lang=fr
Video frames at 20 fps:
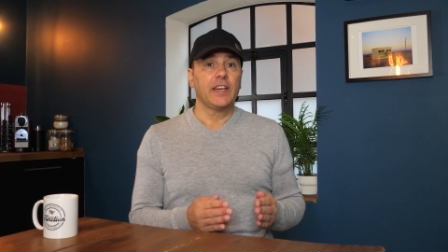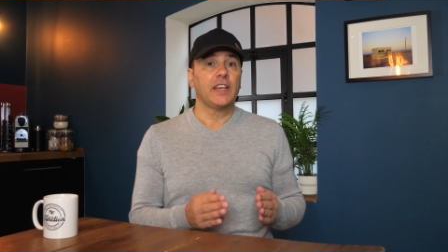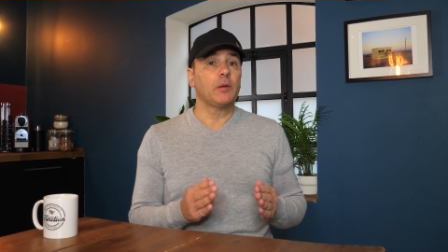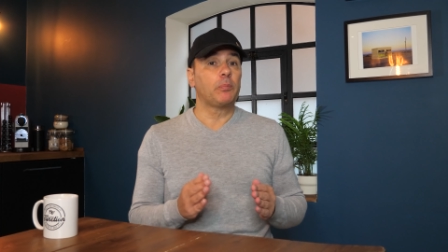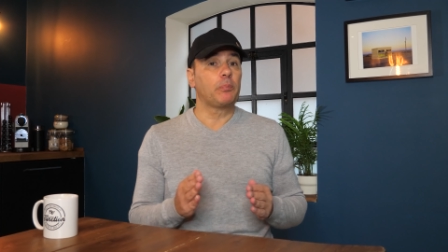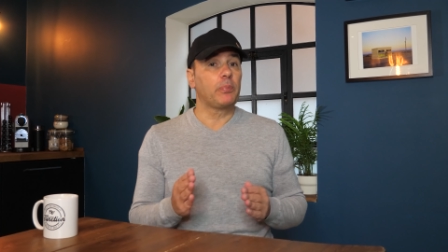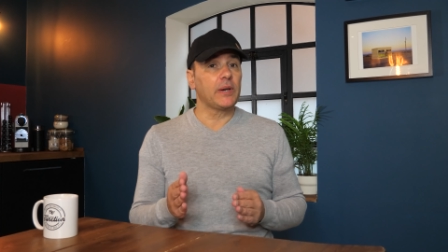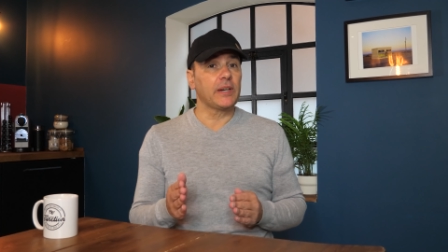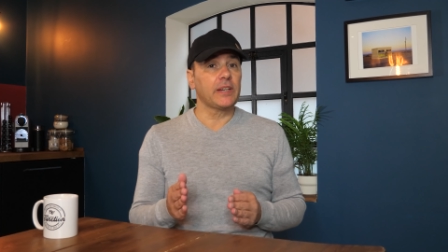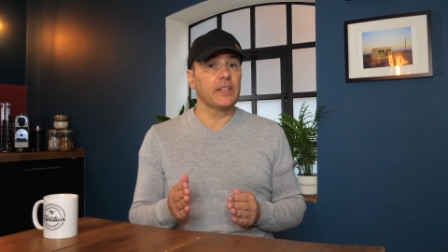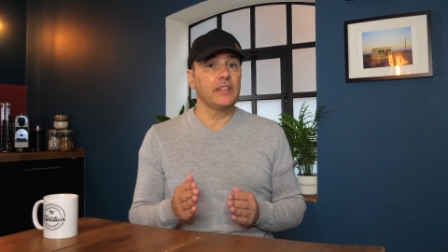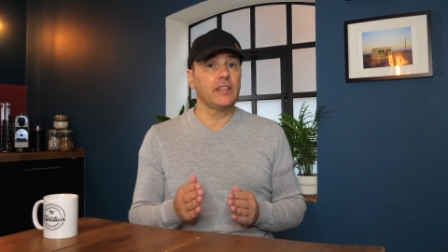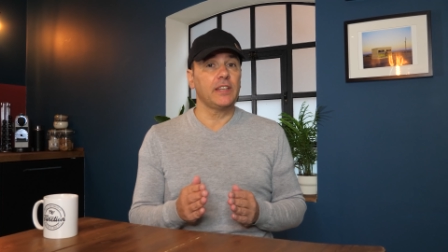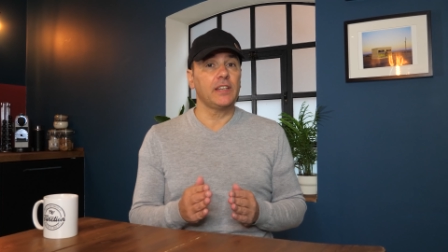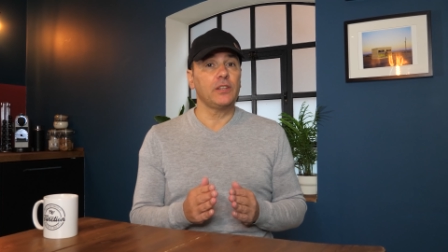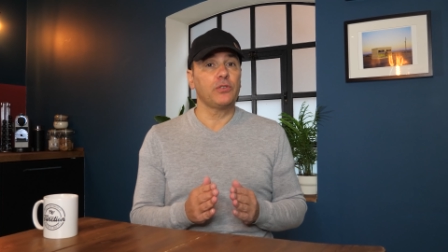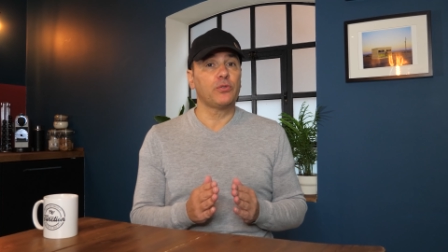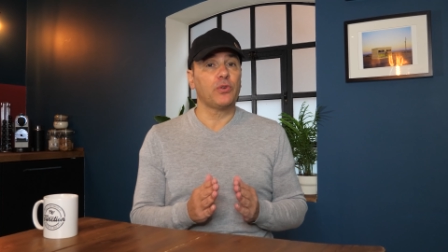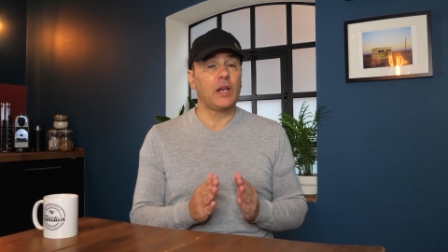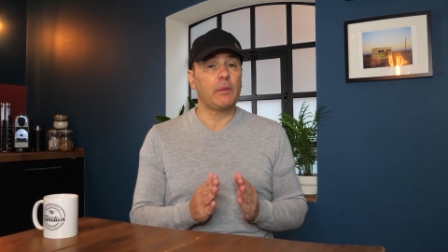et
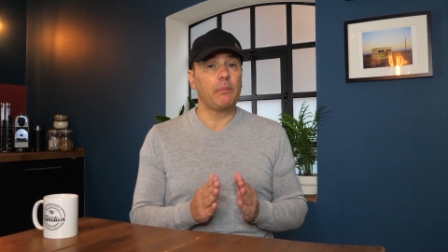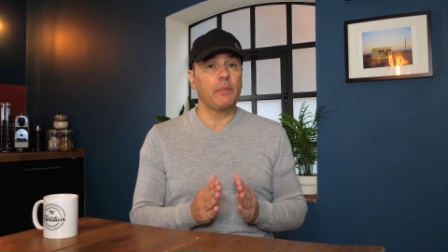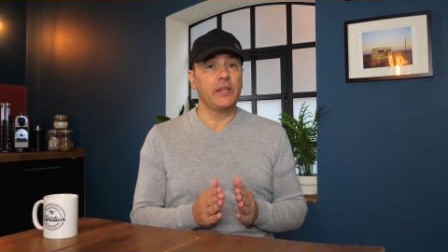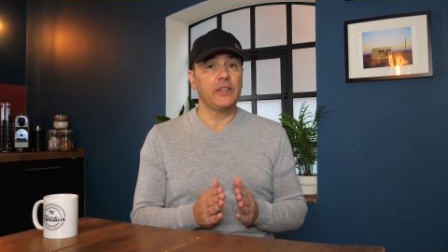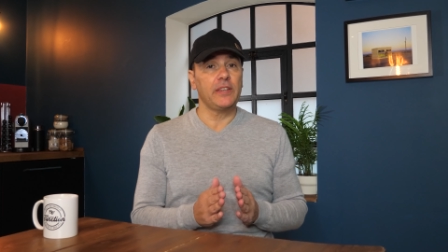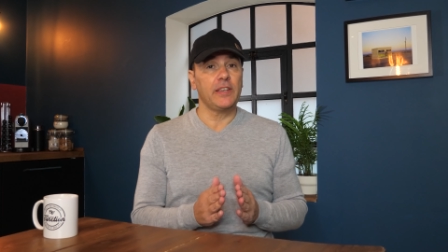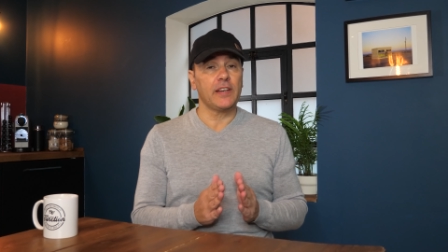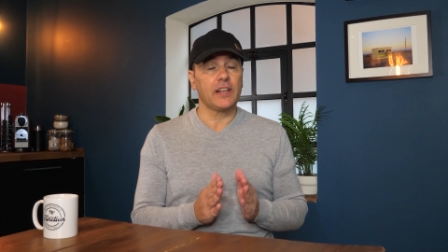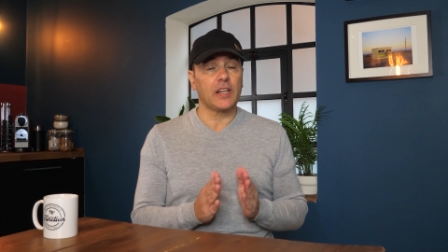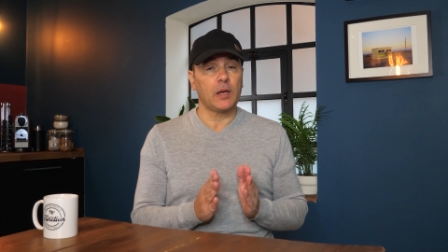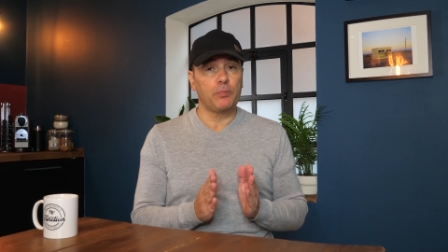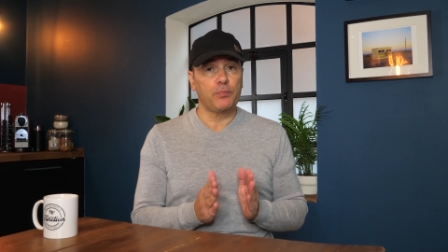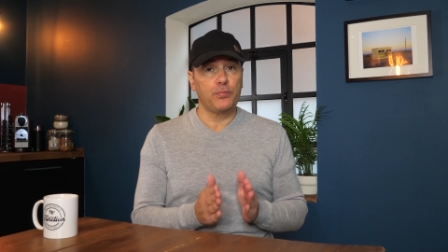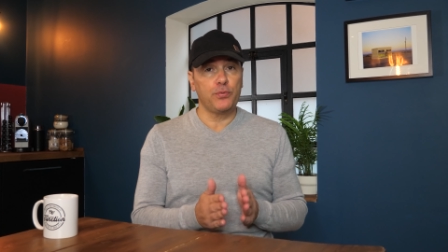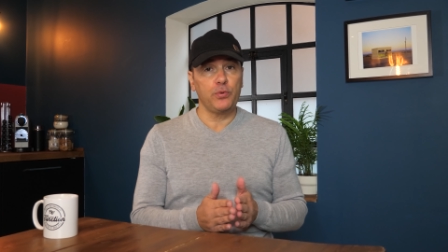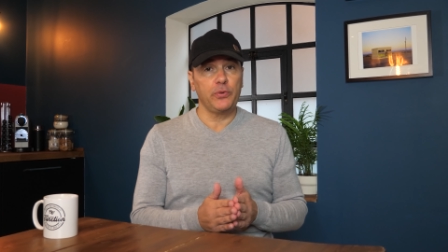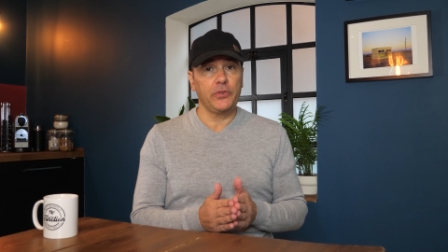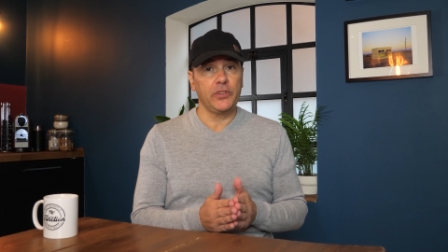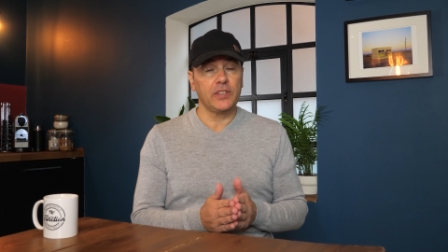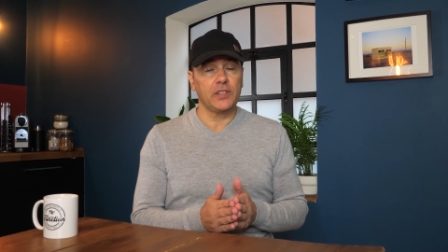parier de la manière la
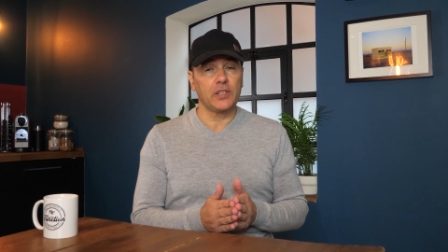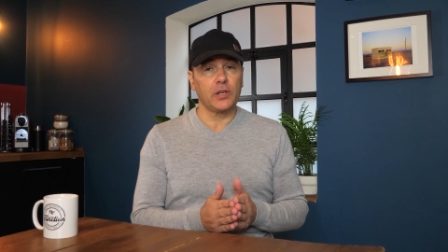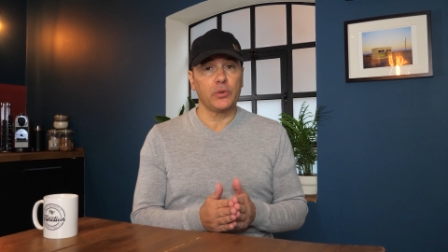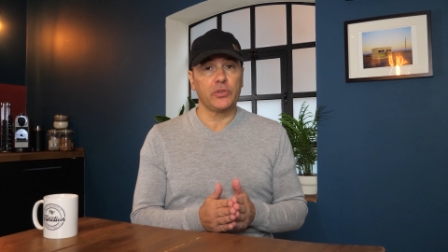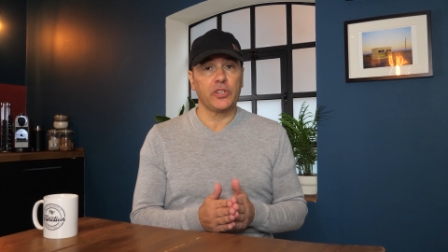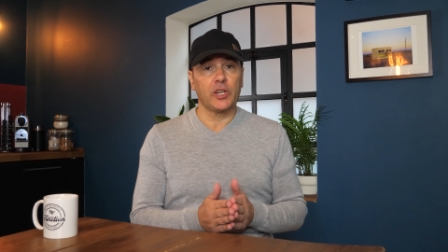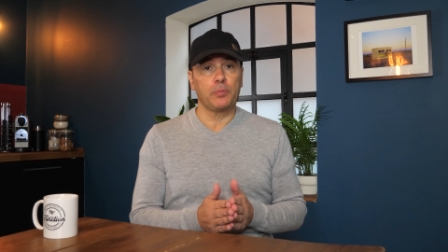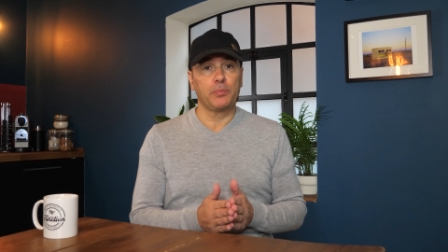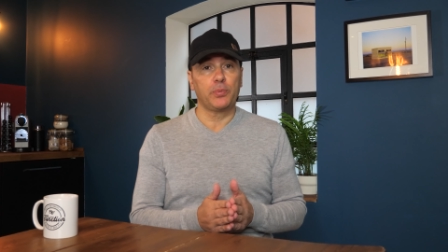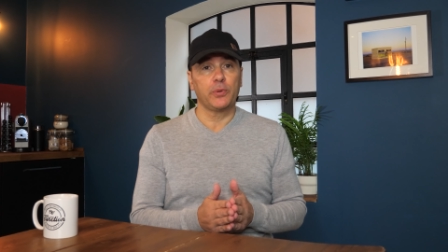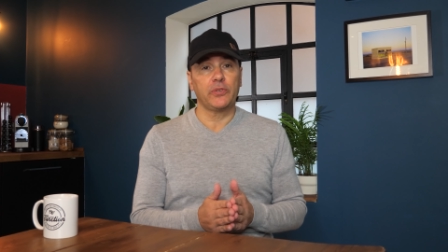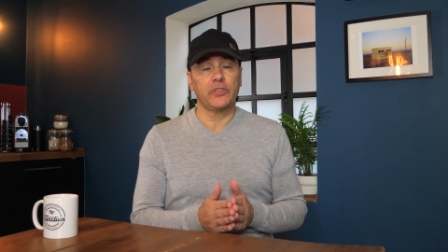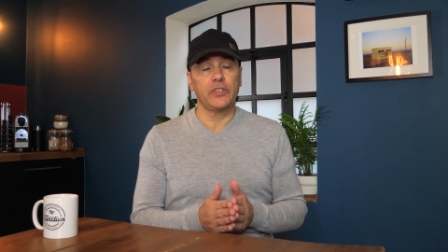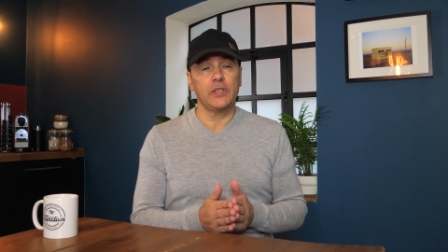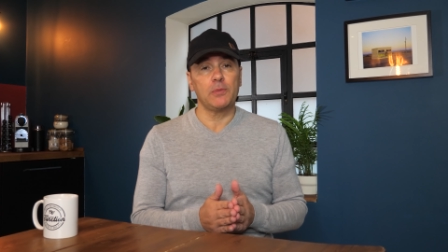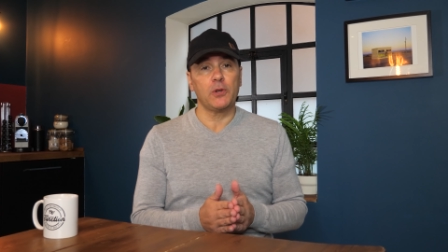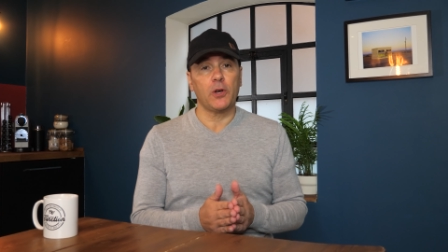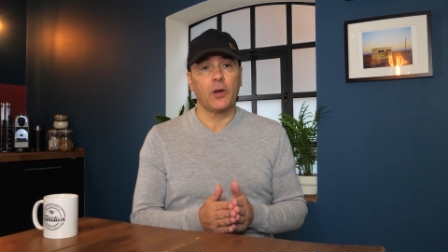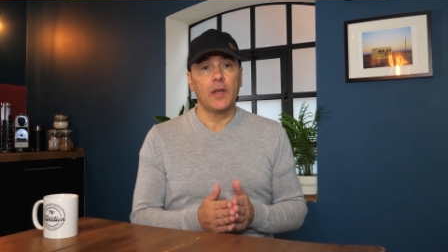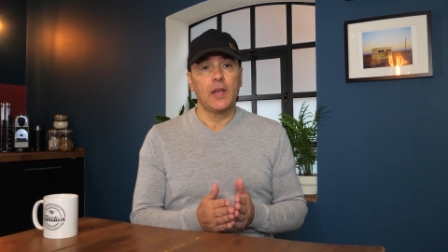plus sécuritaire
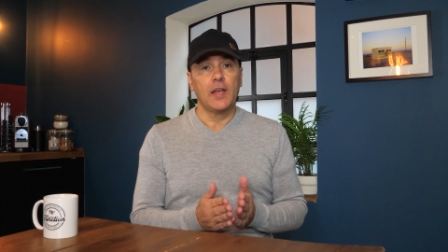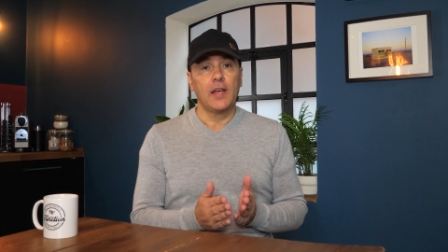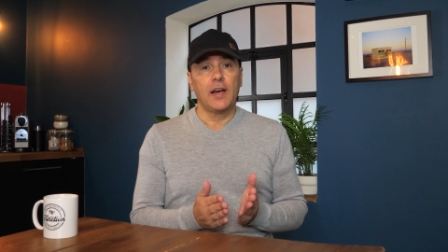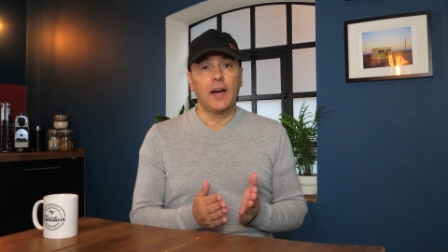possible.